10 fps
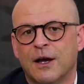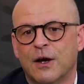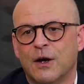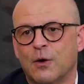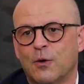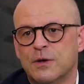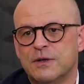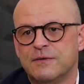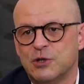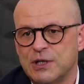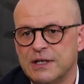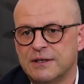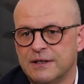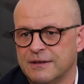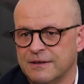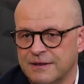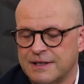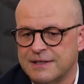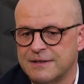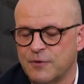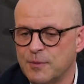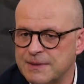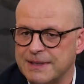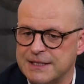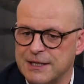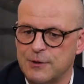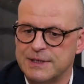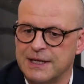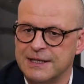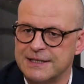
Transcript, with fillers: Äh, und wir stellen jetzt 25.000 ein.